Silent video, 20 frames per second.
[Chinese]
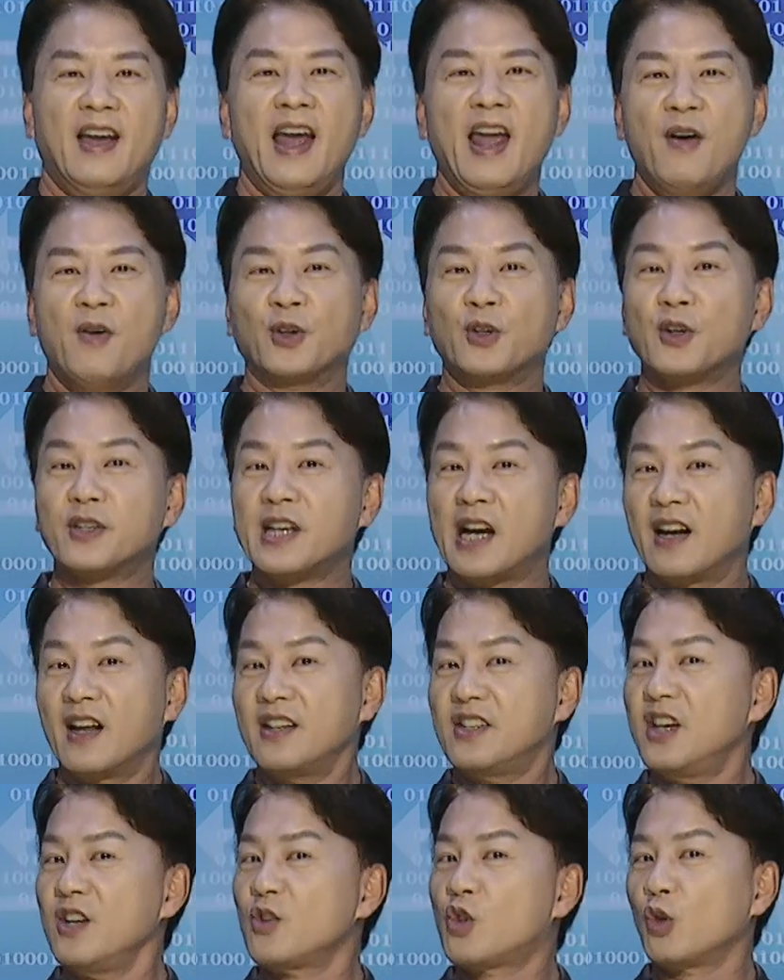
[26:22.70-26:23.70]
哎，我都讲
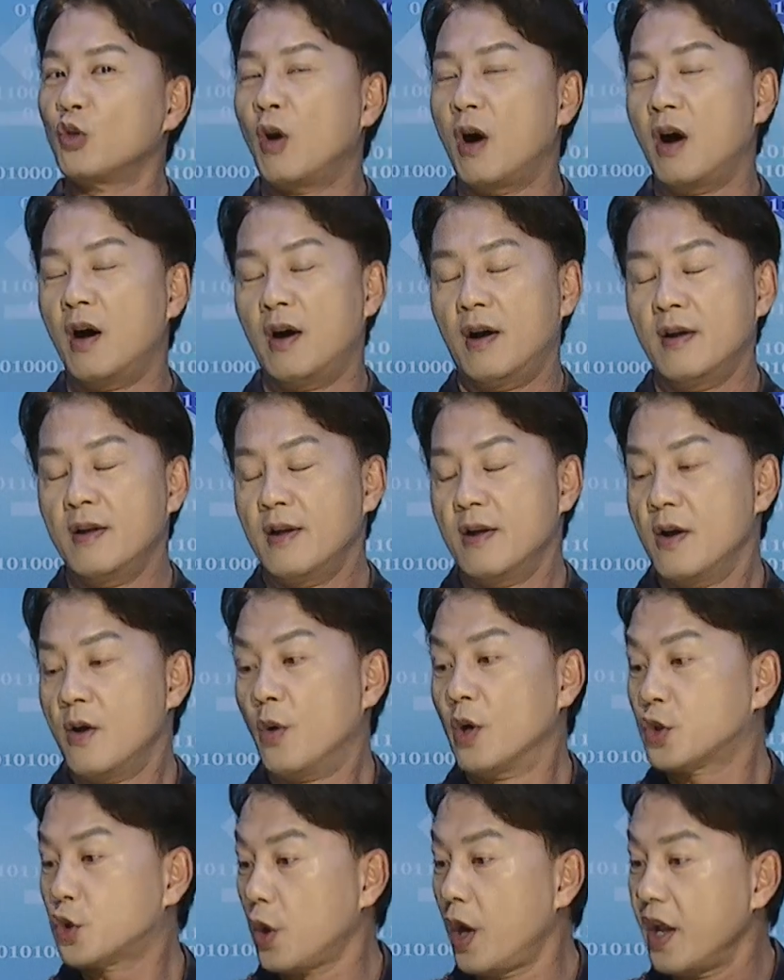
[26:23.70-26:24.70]
的很清楚哦。
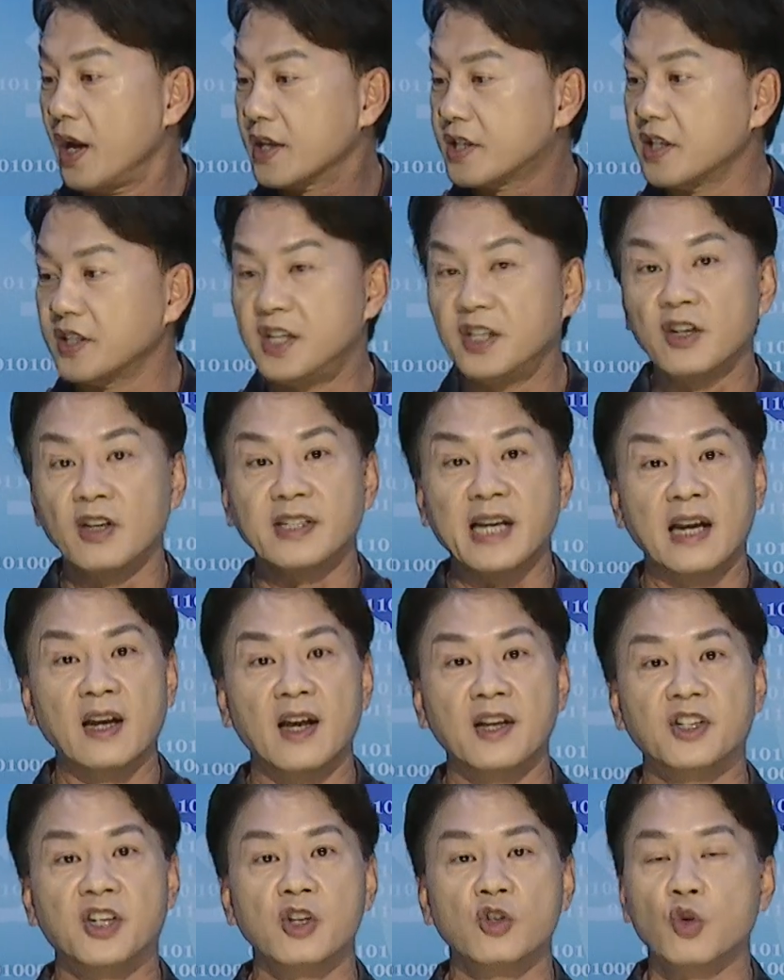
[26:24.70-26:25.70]
我所有的事情都讲
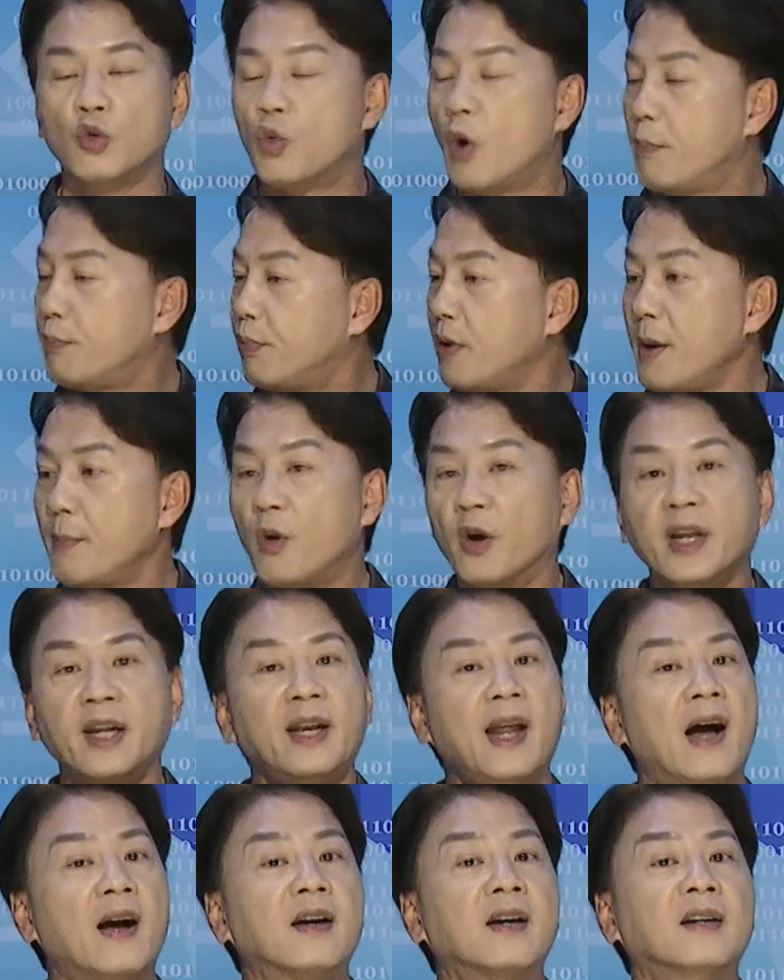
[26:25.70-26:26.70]
得很清楚，我不会模
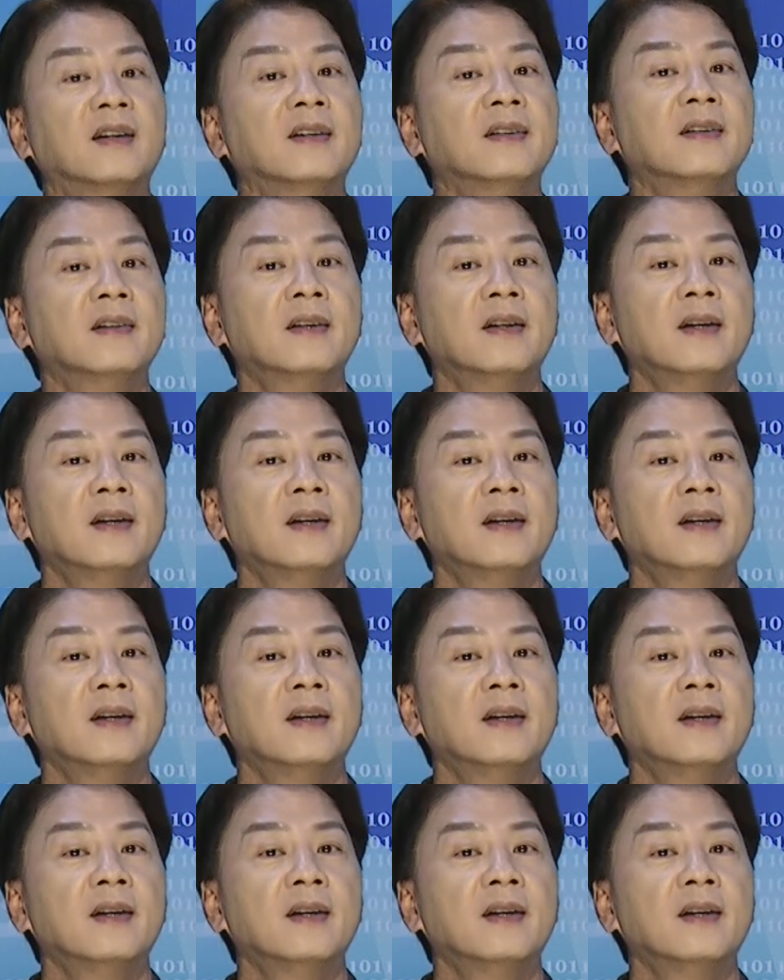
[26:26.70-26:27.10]
棱两可。